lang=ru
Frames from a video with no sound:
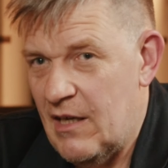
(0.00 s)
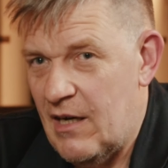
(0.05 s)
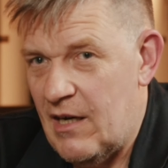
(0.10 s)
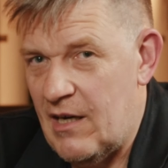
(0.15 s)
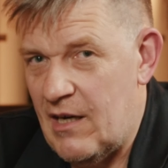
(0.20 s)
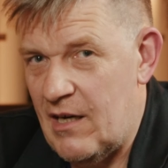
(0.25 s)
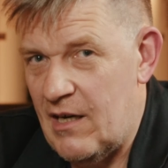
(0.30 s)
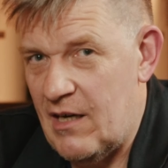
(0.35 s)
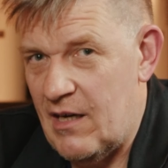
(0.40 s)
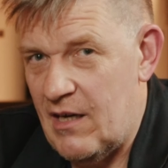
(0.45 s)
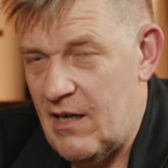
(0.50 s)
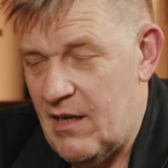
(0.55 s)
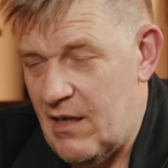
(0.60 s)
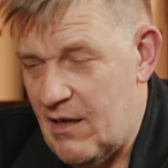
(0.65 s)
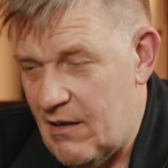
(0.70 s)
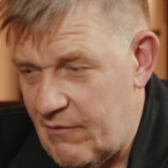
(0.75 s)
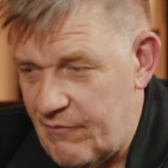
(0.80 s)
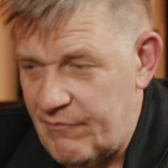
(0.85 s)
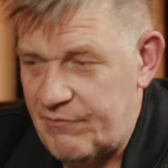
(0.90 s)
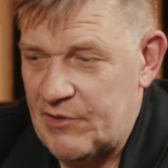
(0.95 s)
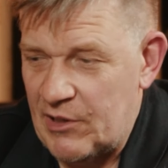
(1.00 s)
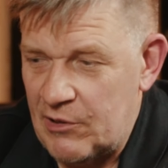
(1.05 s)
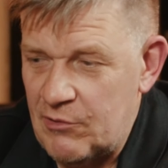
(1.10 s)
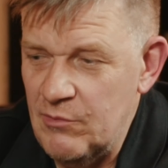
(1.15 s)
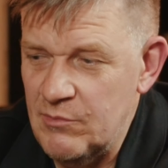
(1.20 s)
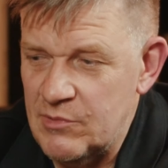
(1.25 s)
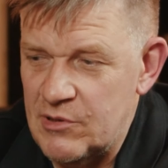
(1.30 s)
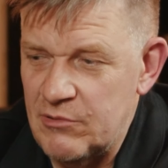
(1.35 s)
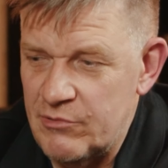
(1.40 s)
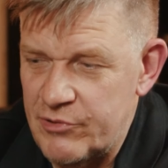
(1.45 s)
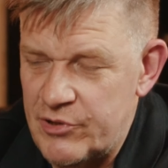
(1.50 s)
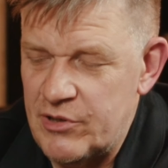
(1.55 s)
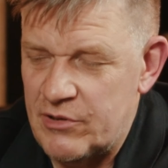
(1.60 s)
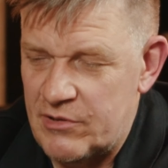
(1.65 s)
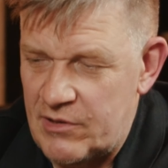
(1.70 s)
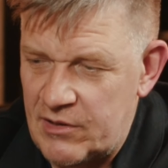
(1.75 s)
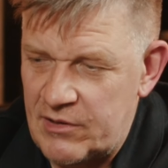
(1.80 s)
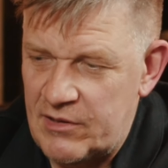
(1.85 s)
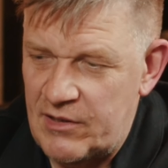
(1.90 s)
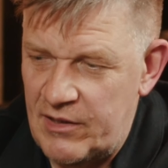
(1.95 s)
А в таком случае
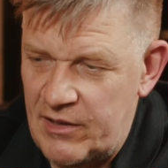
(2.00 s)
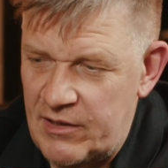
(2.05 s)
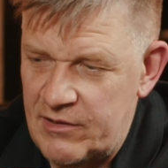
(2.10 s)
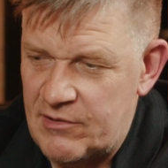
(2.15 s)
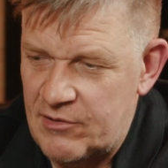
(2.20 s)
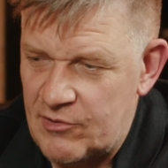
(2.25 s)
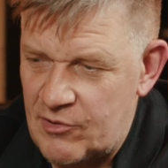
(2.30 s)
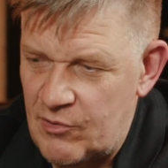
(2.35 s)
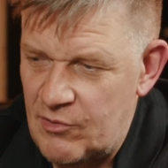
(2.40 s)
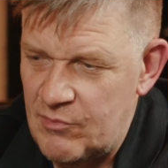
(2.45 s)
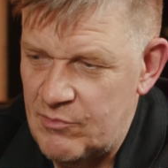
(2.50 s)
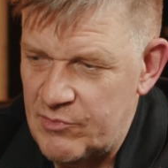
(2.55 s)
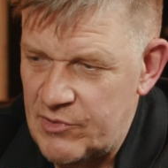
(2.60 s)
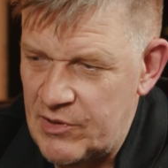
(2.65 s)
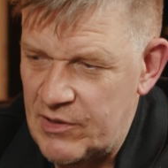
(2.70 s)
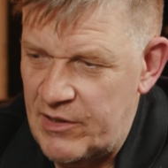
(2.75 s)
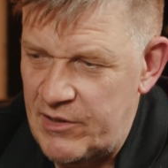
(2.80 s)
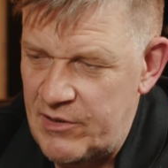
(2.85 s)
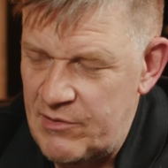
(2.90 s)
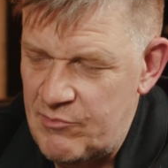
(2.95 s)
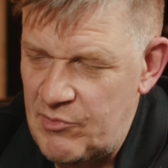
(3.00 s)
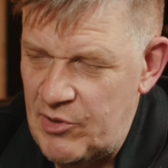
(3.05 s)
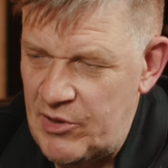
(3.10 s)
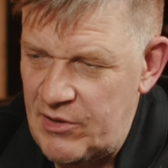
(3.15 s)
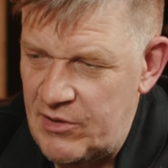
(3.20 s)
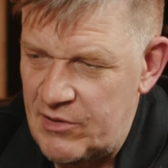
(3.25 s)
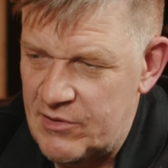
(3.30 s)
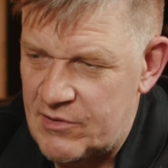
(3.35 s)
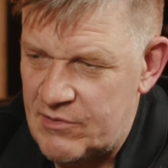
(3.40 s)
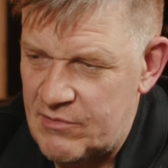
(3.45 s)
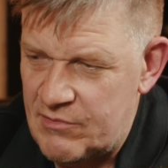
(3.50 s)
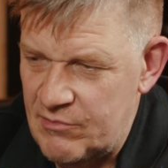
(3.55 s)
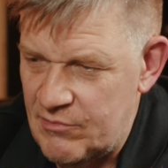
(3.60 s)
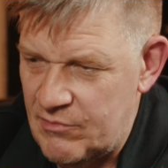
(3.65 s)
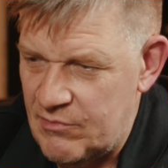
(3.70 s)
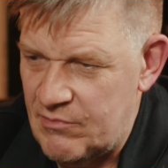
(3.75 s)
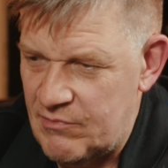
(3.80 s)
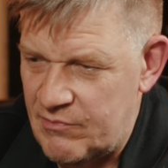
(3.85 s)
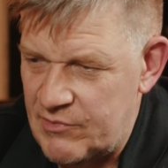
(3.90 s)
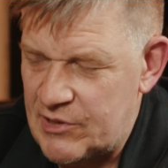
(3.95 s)
тогда этот ром, да, имеет,
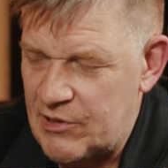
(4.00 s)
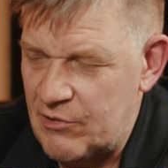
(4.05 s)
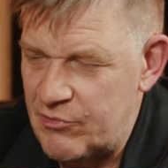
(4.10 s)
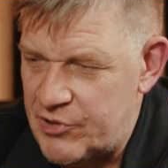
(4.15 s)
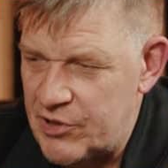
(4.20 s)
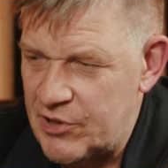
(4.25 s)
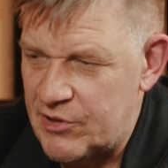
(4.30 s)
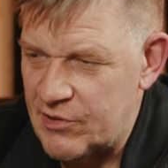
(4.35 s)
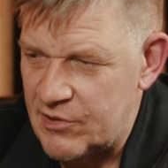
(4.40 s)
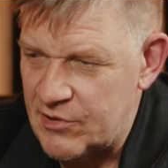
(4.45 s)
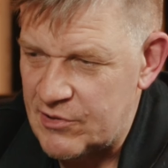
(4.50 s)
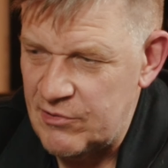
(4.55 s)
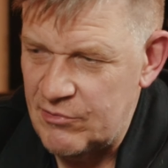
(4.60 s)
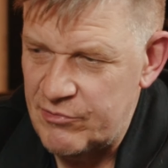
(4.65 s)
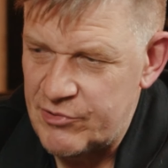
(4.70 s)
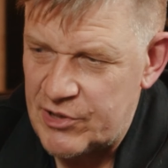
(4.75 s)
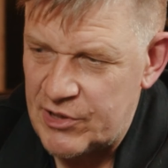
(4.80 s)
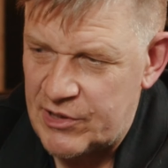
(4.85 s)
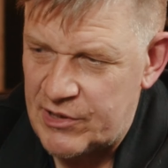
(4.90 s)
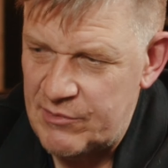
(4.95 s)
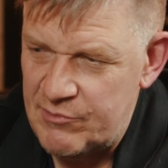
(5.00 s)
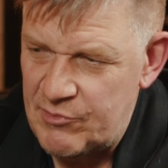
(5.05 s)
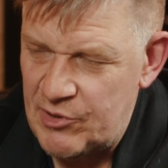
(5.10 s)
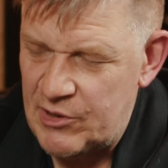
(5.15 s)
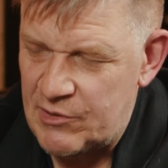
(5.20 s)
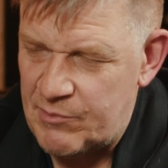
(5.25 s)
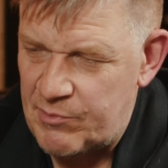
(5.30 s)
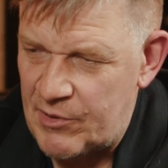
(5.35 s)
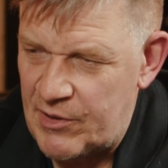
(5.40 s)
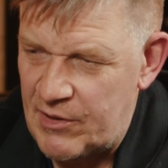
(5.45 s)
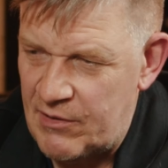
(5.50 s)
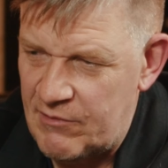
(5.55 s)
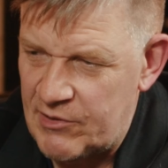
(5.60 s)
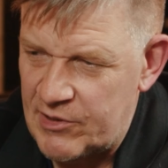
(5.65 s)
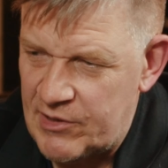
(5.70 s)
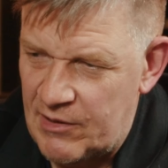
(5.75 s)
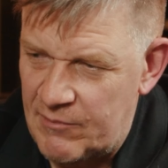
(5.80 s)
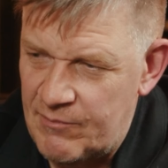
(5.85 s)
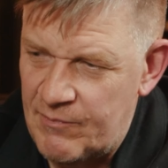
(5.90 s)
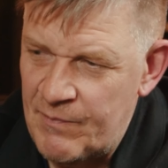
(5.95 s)
ну, в исключительных случаях имеет право
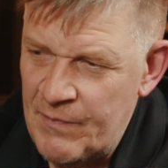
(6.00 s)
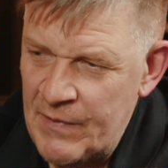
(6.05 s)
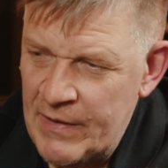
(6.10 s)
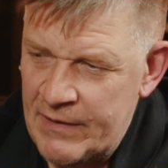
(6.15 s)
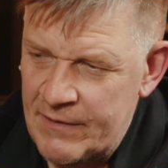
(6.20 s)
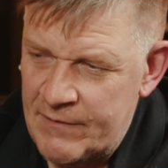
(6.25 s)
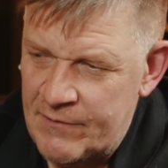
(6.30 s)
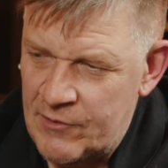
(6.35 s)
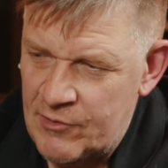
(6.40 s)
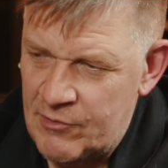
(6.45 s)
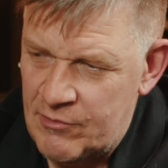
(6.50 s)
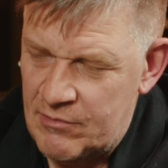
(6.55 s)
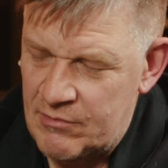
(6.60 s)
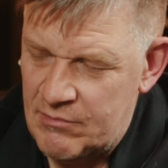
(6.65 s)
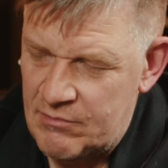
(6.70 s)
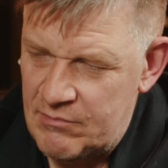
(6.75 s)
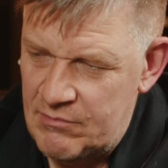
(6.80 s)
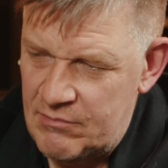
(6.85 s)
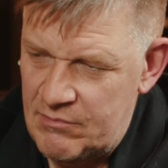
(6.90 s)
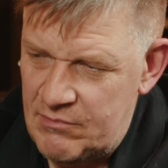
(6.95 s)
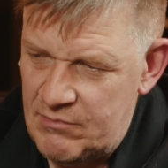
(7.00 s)
там, ну,